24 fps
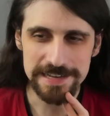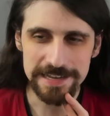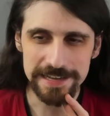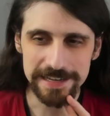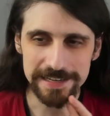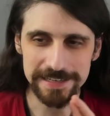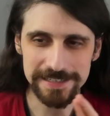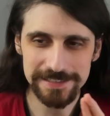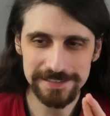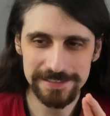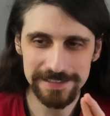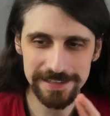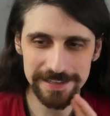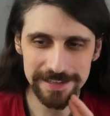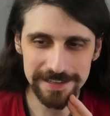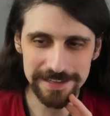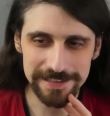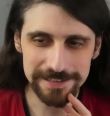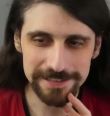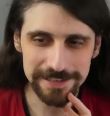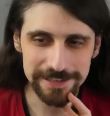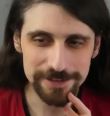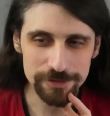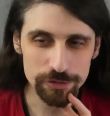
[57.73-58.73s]
este,
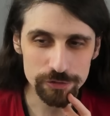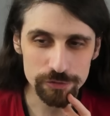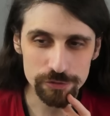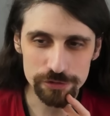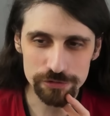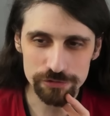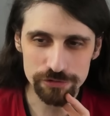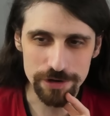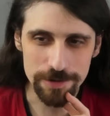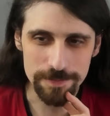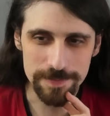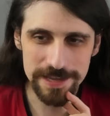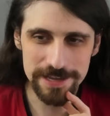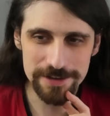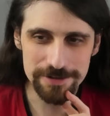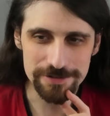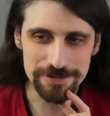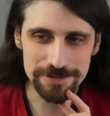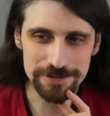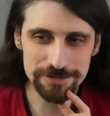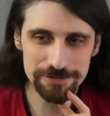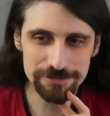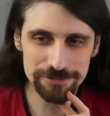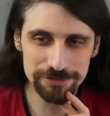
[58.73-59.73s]
nuestro amigo,
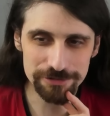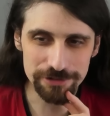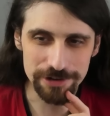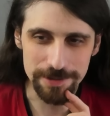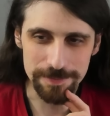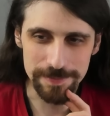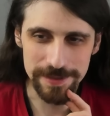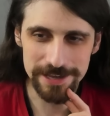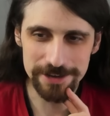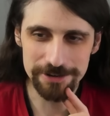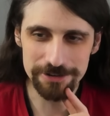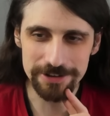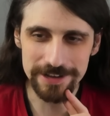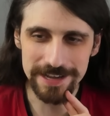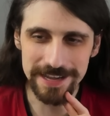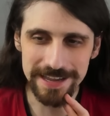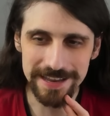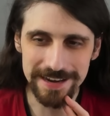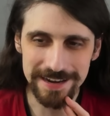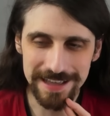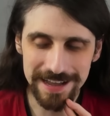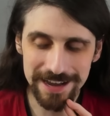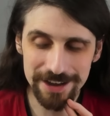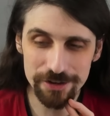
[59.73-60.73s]
nuestro amigo,
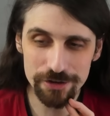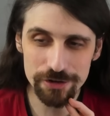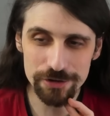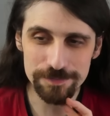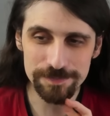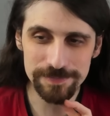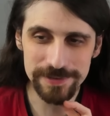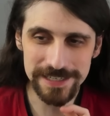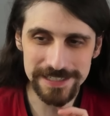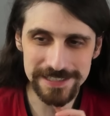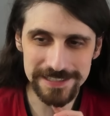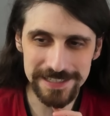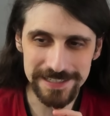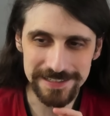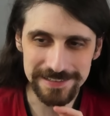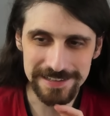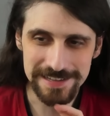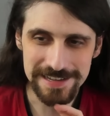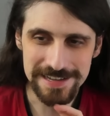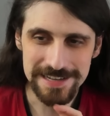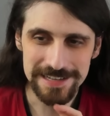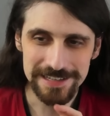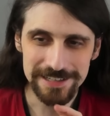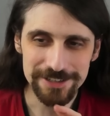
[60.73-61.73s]
el Anchor Preset,
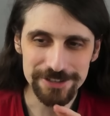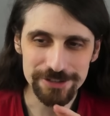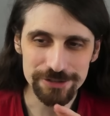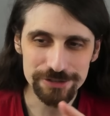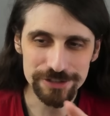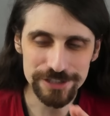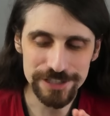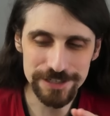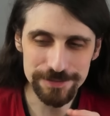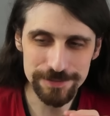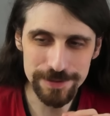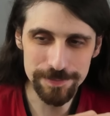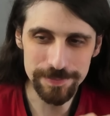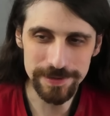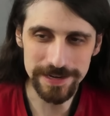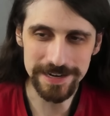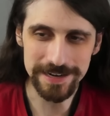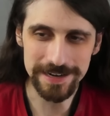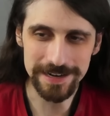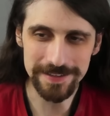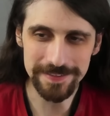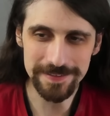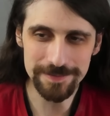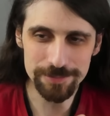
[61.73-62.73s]
no sirve para
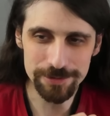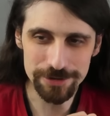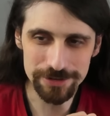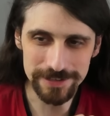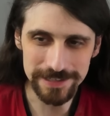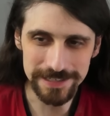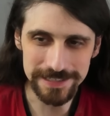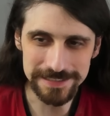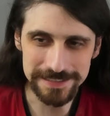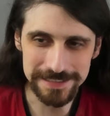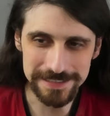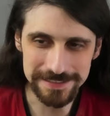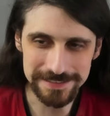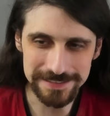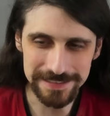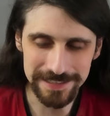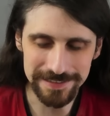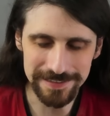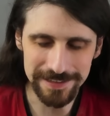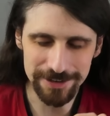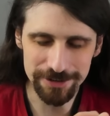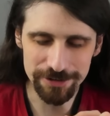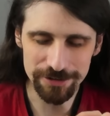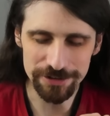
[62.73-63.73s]
nada porque es
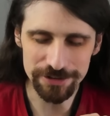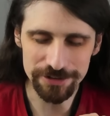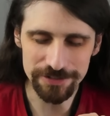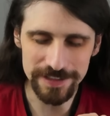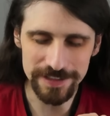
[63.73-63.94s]
estático y no